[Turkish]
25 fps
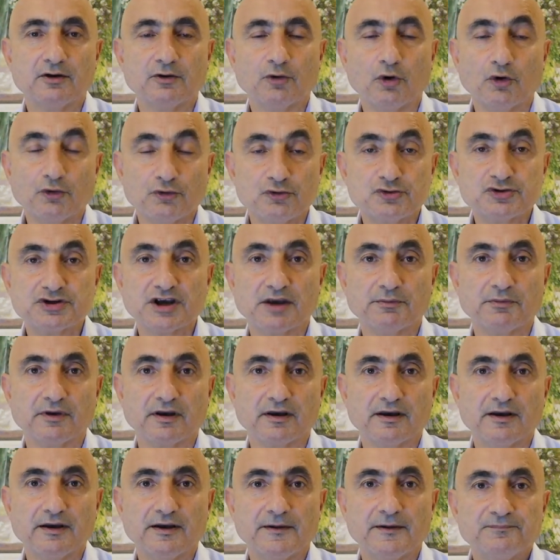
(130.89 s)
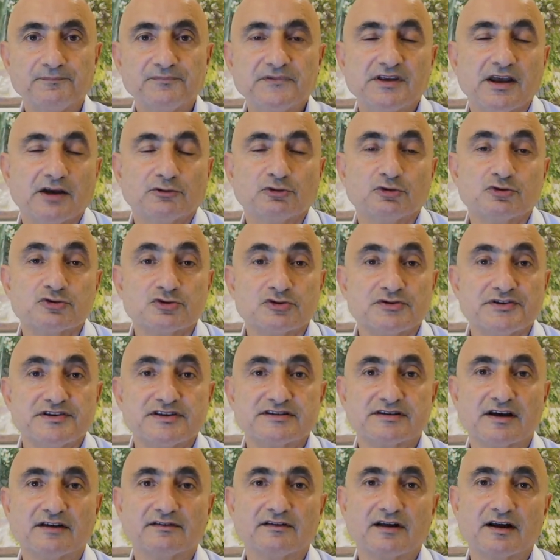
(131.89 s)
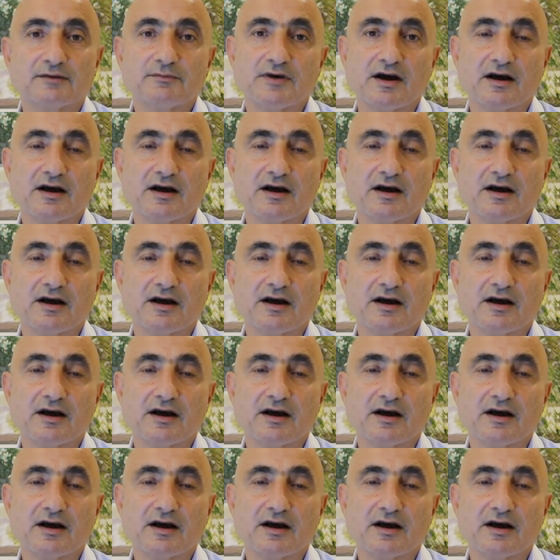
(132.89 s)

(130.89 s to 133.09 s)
13'e mi? Niye tutsun insanlar